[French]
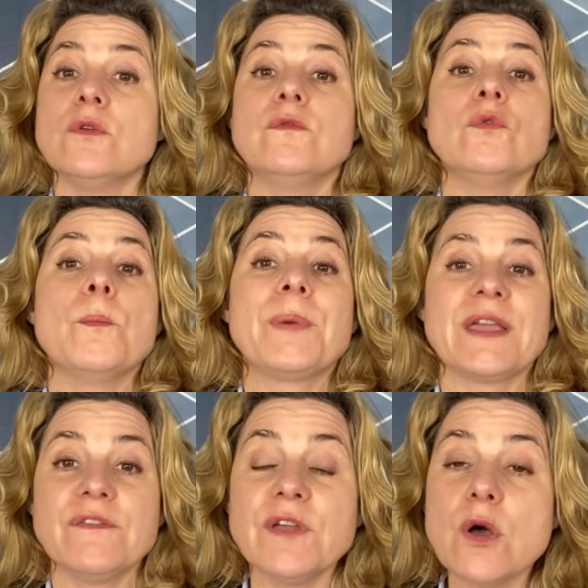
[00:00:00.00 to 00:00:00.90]
de vos
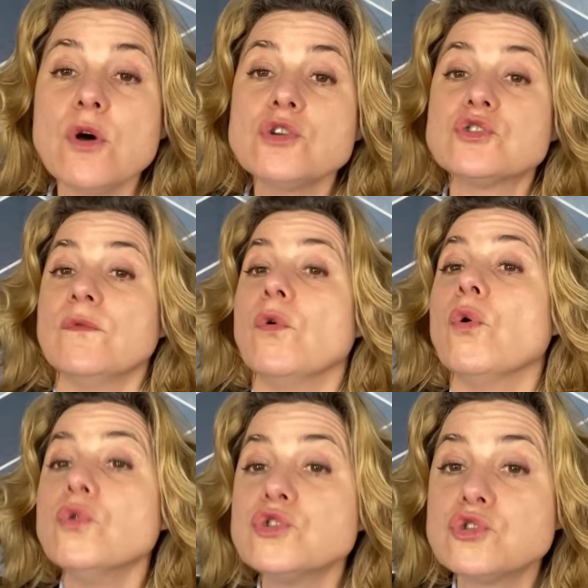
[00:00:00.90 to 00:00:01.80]
préférences, de vos
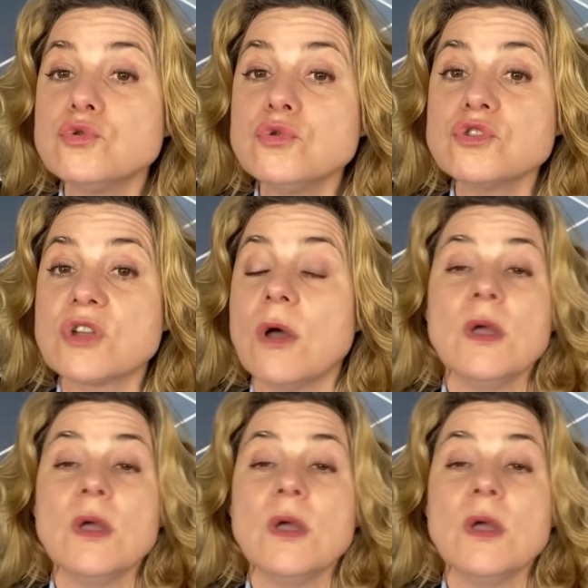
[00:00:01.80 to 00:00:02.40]
ressources